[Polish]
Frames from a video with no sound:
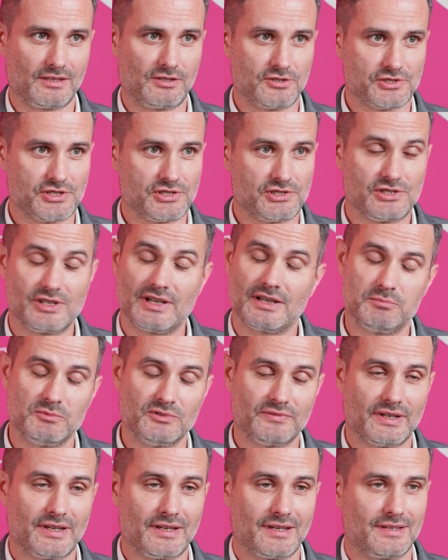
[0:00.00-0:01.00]
korzyści. Jak
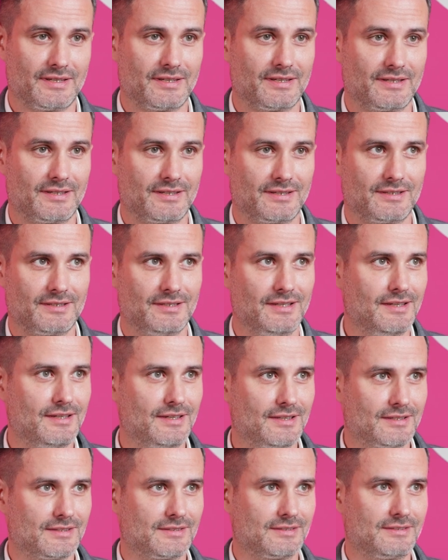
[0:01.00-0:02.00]
mówię,
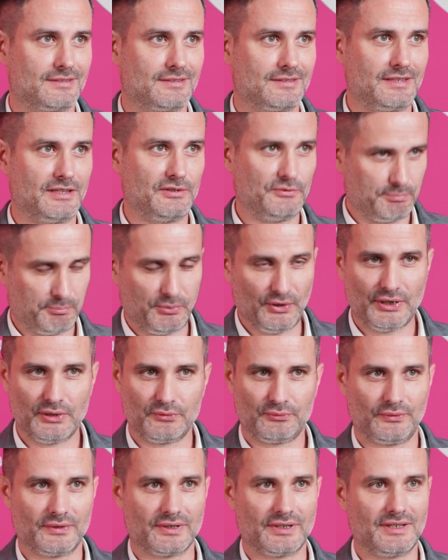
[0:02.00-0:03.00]
ten
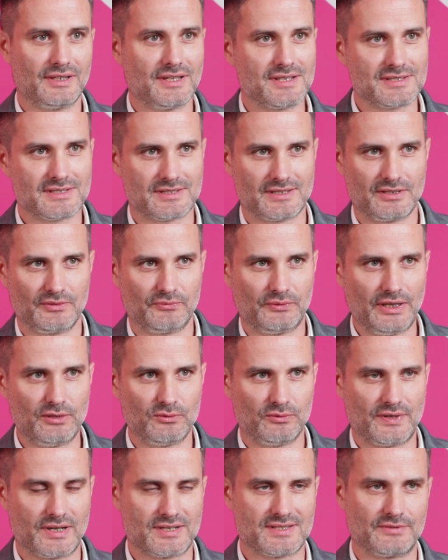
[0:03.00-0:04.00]
wpływ jest
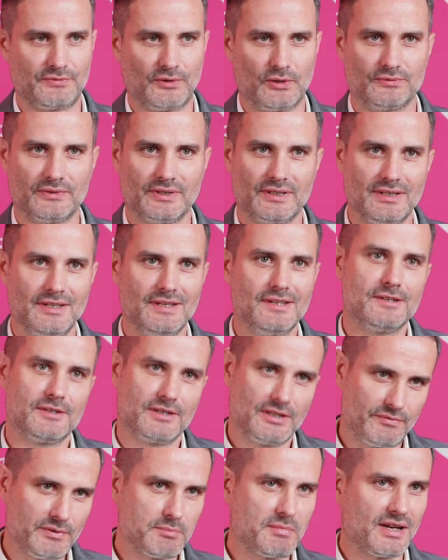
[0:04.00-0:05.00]
wieluwarstwowy
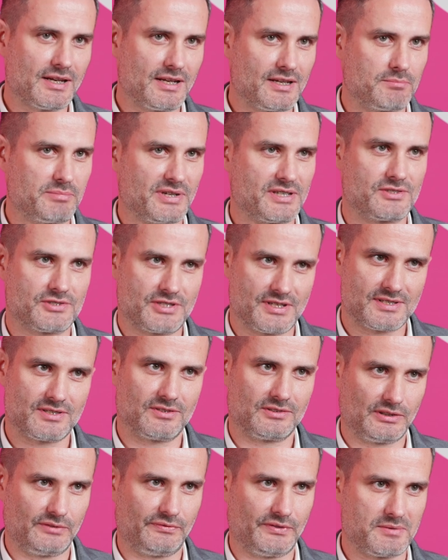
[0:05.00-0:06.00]
i wymaga bardzo
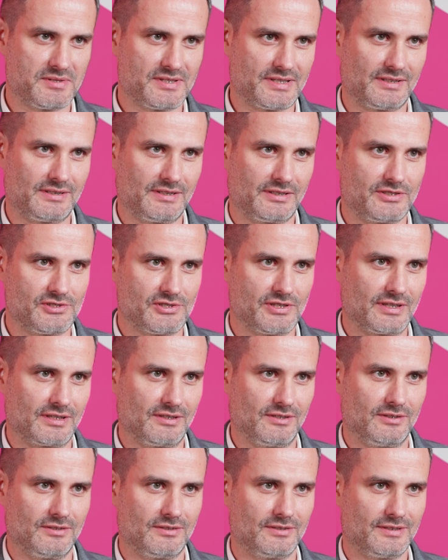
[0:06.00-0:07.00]
często od tych firm
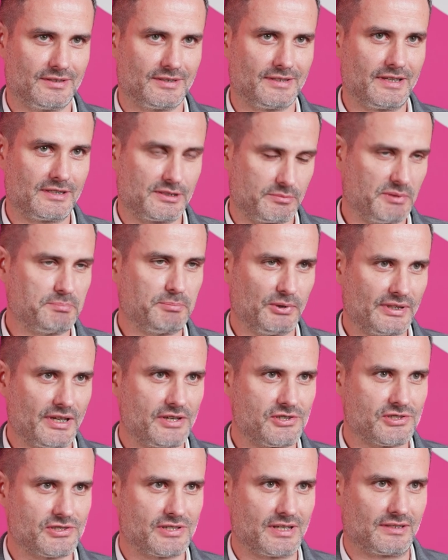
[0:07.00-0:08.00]
strategicznego jak gdyby
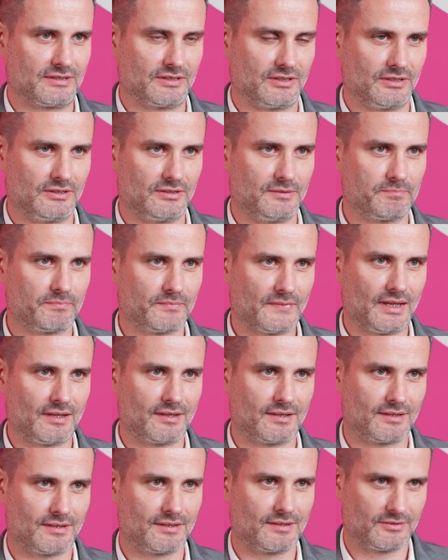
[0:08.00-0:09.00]
podejścia do,
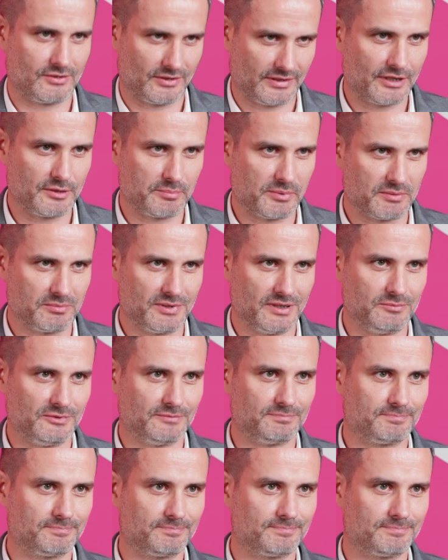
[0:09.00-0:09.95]
do tego problemu.